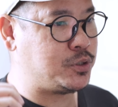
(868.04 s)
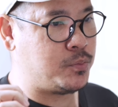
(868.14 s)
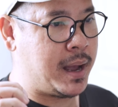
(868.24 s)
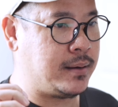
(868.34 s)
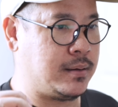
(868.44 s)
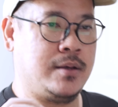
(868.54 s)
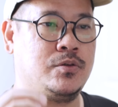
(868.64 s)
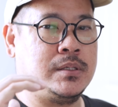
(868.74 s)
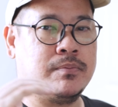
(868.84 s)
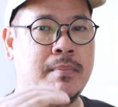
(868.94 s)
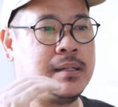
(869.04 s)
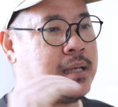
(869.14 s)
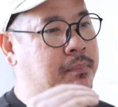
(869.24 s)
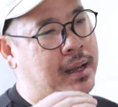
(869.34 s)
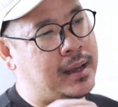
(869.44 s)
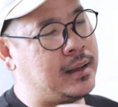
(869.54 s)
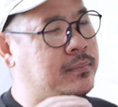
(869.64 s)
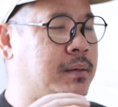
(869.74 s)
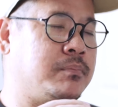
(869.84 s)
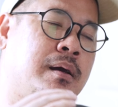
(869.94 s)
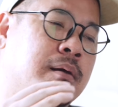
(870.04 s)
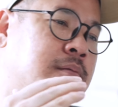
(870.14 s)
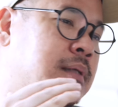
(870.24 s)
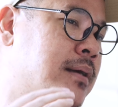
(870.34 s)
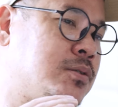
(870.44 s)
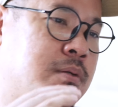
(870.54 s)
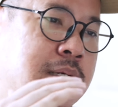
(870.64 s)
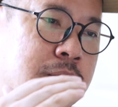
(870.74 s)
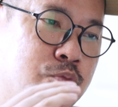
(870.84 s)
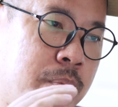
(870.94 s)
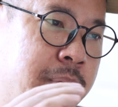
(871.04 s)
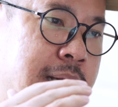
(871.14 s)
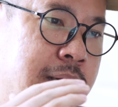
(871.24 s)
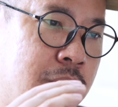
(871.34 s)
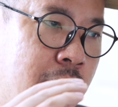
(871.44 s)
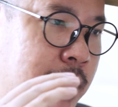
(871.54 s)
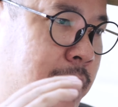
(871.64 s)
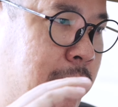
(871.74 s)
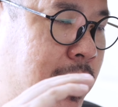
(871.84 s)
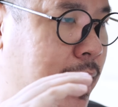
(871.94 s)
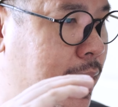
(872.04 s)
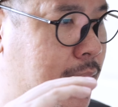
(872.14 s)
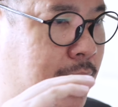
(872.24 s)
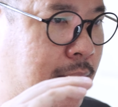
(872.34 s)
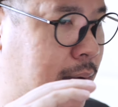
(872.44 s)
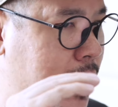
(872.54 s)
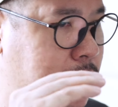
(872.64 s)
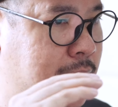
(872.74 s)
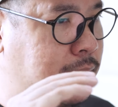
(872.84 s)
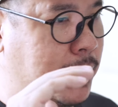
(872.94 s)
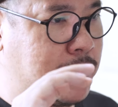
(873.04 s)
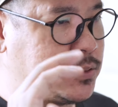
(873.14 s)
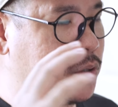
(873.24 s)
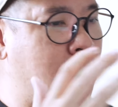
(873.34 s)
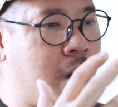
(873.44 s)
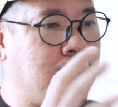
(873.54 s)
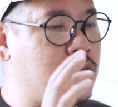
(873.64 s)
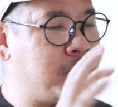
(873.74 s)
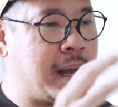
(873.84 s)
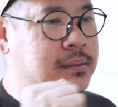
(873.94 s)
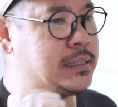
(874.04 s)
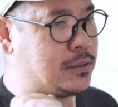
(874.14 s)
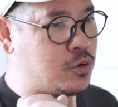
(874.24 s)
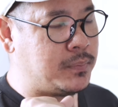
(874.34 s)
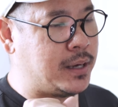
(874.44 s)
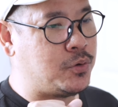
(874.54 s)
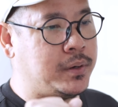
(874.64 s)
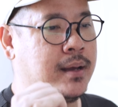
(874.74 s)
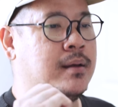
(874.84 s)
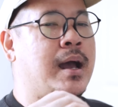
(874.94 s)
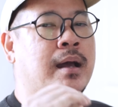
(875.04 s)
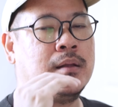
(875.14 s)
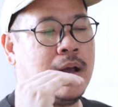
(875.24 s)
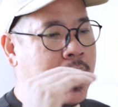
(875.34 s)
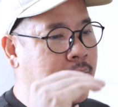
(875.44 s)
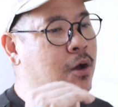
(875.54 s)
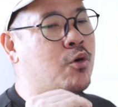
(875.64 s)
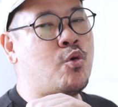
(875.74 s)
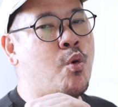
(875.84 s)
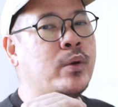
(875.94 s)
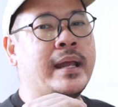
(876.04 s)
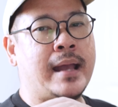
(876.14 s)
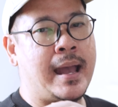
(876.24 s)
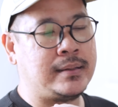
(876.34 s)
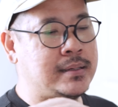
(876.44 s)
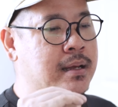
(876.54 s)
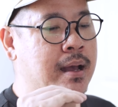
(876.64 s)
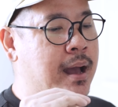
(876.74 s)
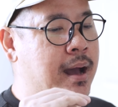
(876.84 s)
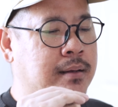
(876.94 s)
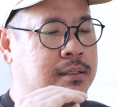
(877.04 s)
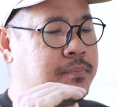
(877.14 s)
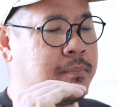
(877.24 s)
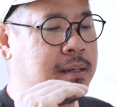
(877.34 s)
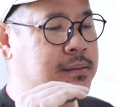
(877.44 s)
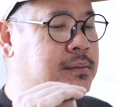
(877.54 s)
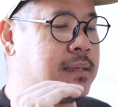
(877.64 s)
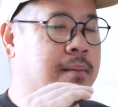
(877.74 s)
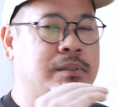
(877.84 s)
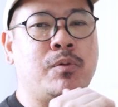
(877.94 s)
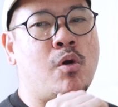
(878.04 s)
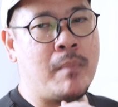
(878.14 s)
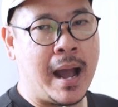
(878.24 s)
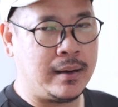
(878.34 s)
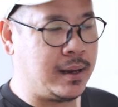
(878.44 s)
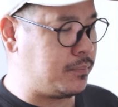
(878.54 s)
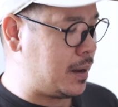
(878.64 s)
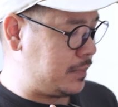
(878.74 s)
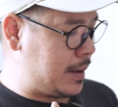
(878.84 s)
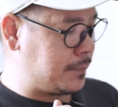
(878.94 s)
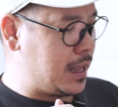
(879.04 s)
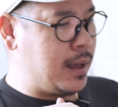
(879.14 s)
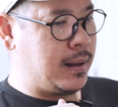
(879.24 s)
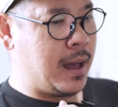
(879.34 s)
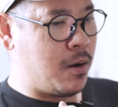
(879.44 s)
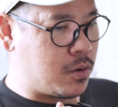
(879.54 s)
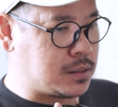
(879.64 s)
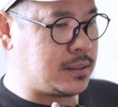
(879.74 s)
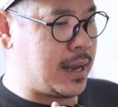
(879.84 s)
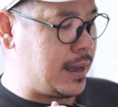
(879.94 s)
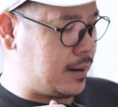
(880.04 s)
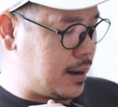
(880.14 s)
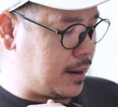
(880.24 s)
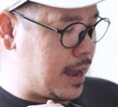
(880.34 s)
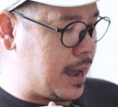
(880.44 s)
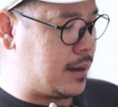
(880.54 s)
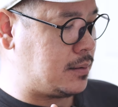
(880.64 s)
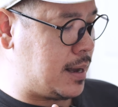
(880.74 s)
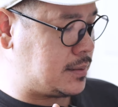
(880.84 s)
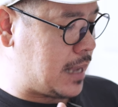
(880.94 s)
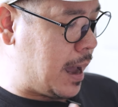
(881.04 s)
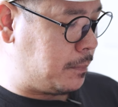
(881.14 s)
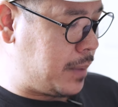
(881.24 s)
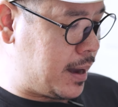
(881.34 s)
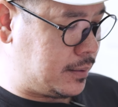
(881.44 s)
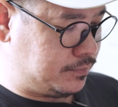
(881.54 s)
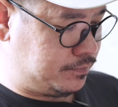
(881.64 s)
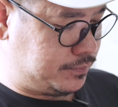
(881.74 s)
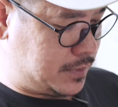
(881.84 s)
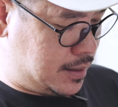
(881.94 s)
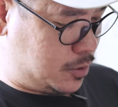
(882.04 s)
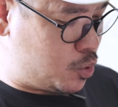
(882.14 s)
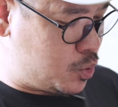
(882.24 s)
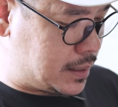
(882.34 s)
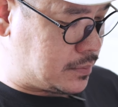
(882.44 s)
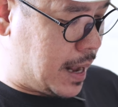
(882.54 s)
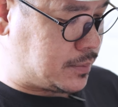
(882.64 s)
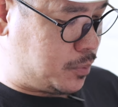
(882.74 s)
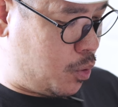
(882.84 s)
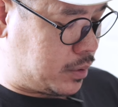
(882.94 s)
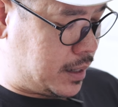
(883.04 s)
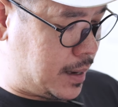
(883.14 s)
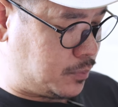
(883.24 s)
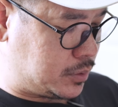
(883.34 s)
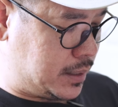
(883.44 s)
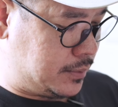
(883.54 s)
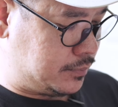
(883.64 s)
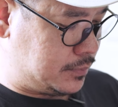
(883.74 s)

ปัจจุบัน อ, อยู่ที่ประมาณ สามสิบห้า แบบถ้า Sony จะบวกไปนิดหน่อยแบบให้มันแบบสะท้อนรวมภาษีรวมรายด้วยเนี่ยก็เราคูณง่ายๆที่อาจจะประมาณสักสามสิบหกบาทอะไรแบบนี้เราก็จะได้ราคา สามพัน คูณกับ สามสิบหกนะครับตรงนี้